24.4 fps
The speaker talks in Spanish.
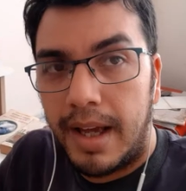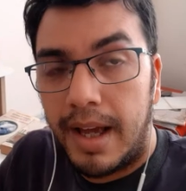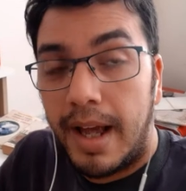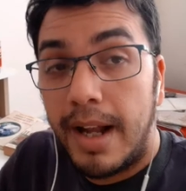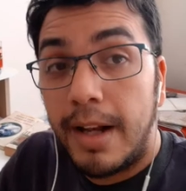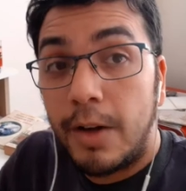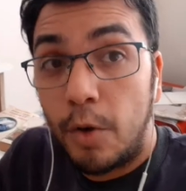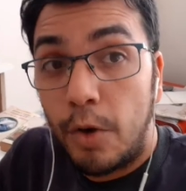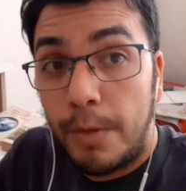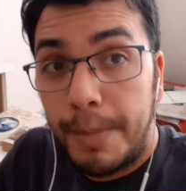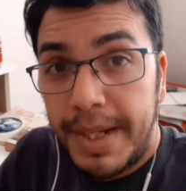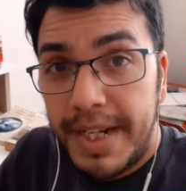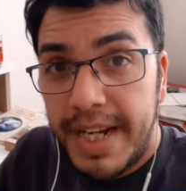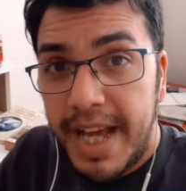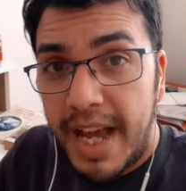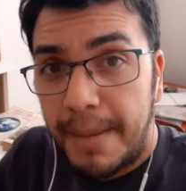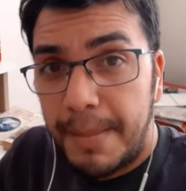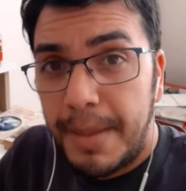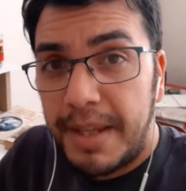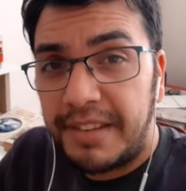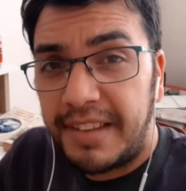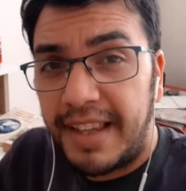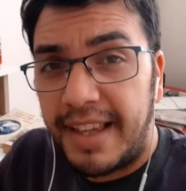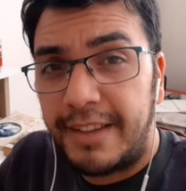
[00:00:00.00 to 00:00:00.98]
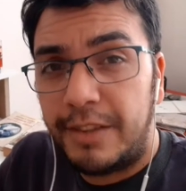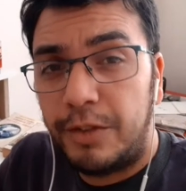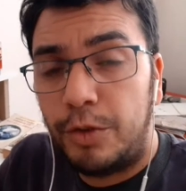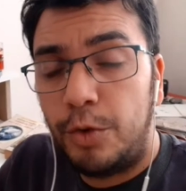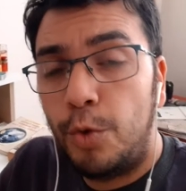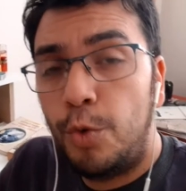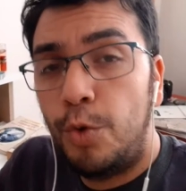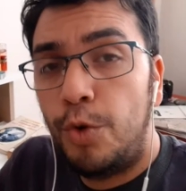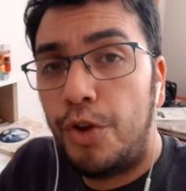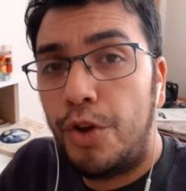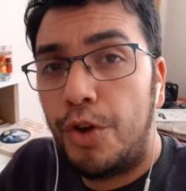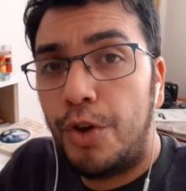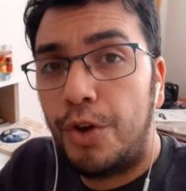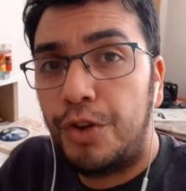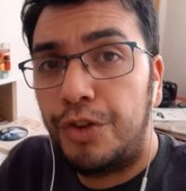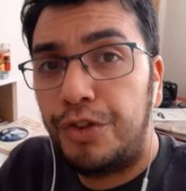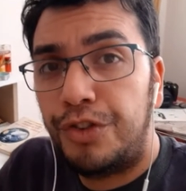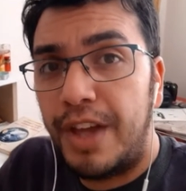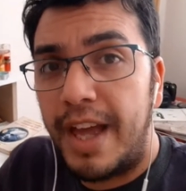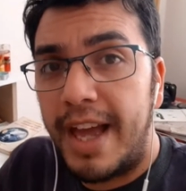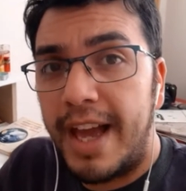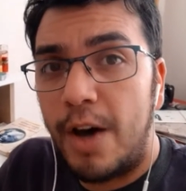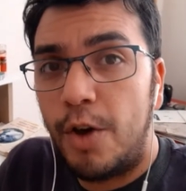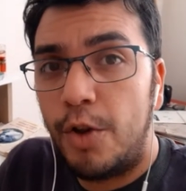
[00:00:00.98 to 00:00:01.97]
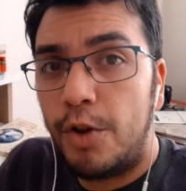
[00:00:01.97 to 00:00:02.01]
Al culminar mis
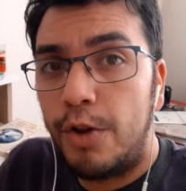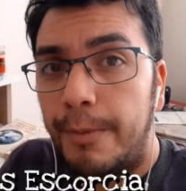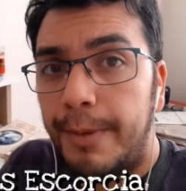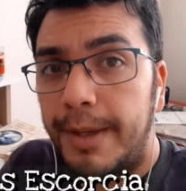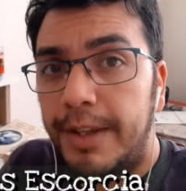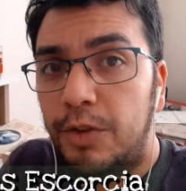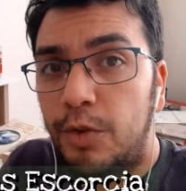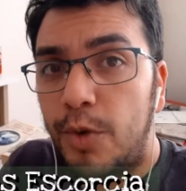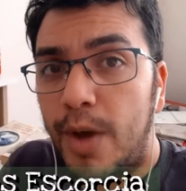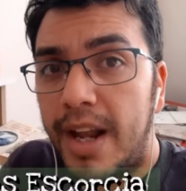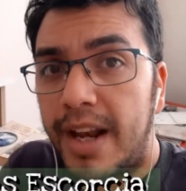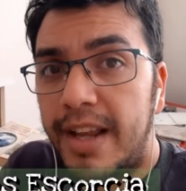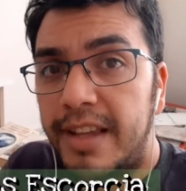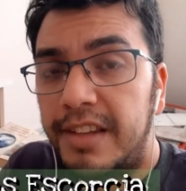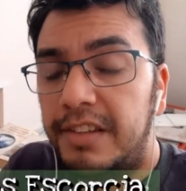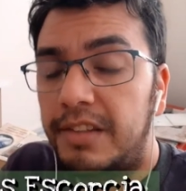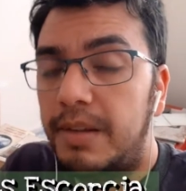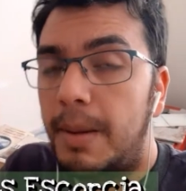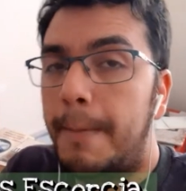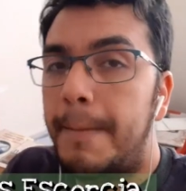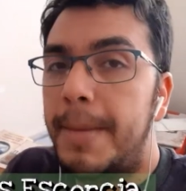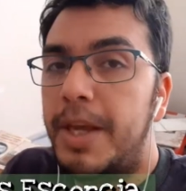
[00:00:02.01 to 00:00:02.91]
estudios en audiovisuales,